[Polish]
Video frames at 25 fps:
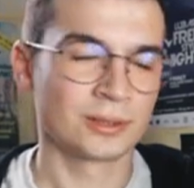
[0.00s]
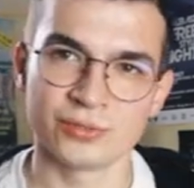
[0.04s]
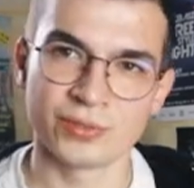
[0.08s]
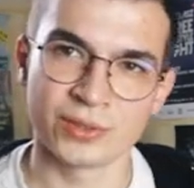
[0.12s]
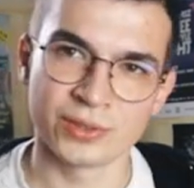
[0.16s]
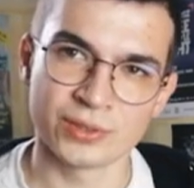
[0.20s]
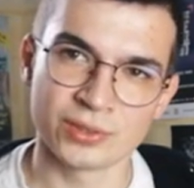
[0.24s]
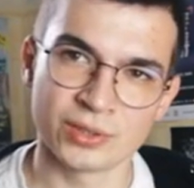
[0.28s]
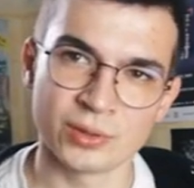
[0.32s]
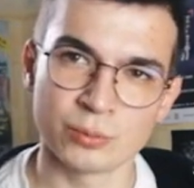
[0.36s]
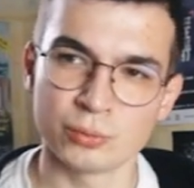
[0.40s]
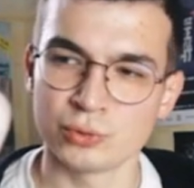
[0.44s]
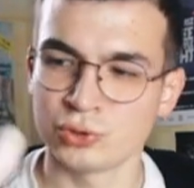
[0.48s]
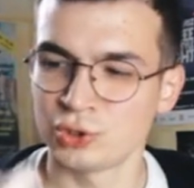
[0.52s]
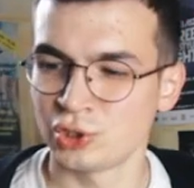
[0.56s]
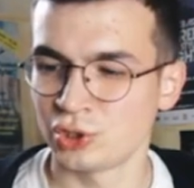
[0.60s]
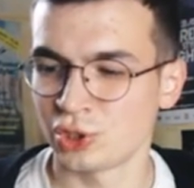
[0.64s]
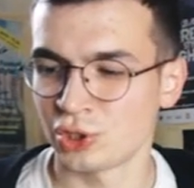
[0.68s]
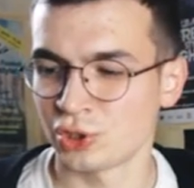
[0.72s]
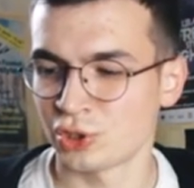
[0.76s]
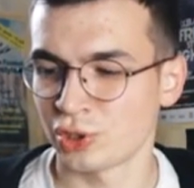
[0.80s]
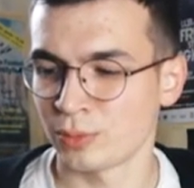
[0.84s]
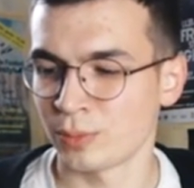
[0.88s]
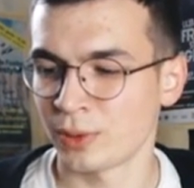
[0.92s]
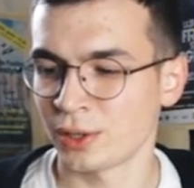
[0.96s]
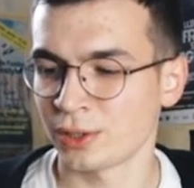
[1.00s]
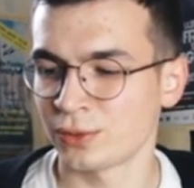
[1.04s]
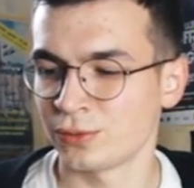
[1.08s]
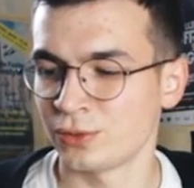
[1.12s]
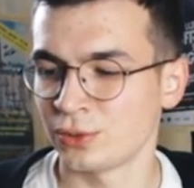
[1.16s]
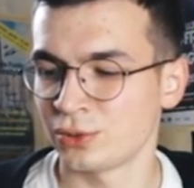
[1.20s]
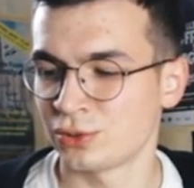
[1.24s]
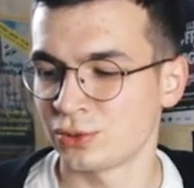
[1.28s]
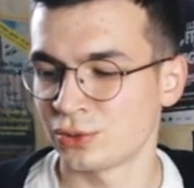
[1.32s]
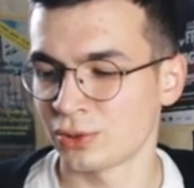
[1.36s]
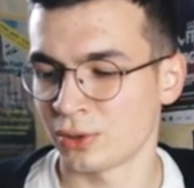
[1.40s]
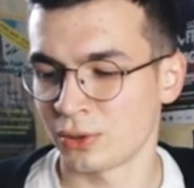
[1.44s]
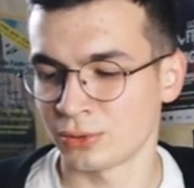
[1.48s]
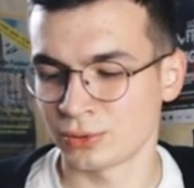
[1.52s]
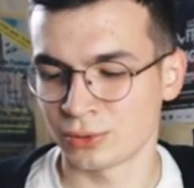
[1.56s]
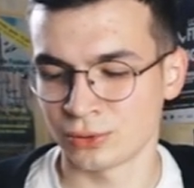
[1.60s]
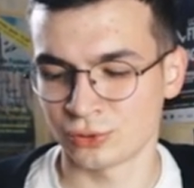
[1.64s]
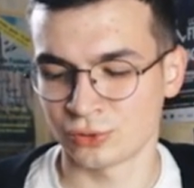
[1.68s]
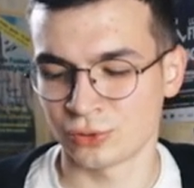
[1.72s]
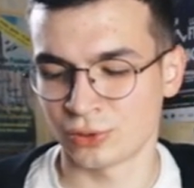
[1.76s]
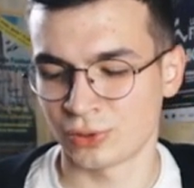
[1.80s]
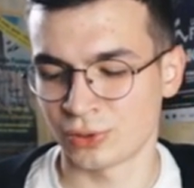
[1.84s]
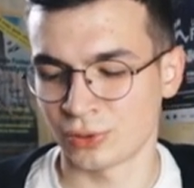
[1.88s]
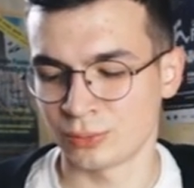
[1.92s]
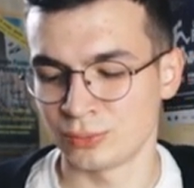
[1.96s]
więc nie musicie się martwić o
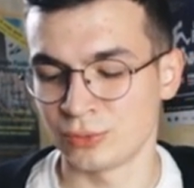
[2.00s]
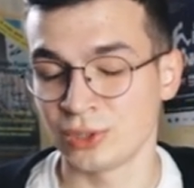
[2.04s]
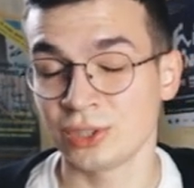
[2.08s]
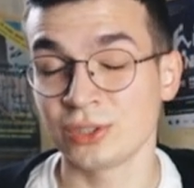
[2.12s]
to, że są